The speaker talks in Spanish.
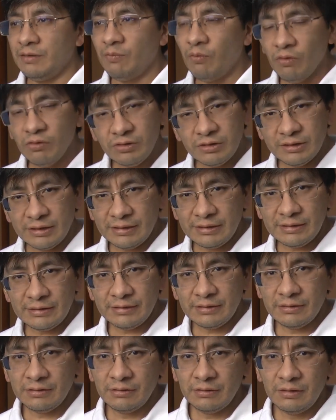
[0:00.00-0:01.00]
y
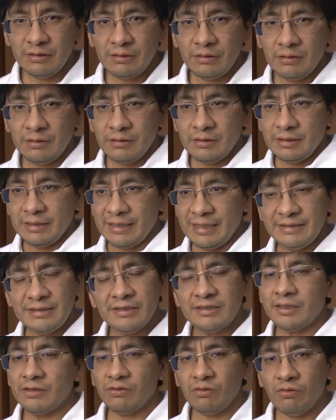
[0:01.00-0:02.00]
voces
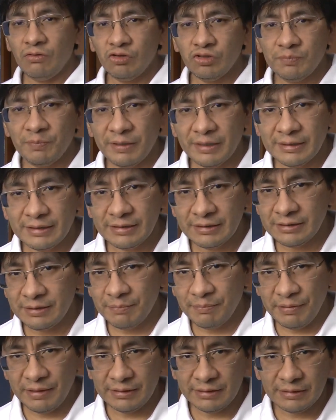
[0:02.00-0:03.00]
gracias a todos los
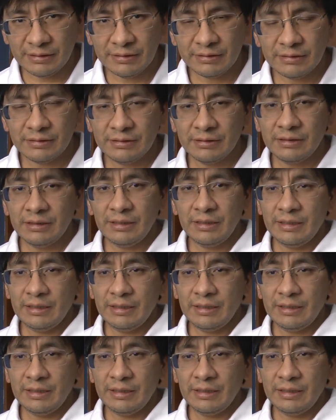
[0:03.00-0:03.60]
participantes.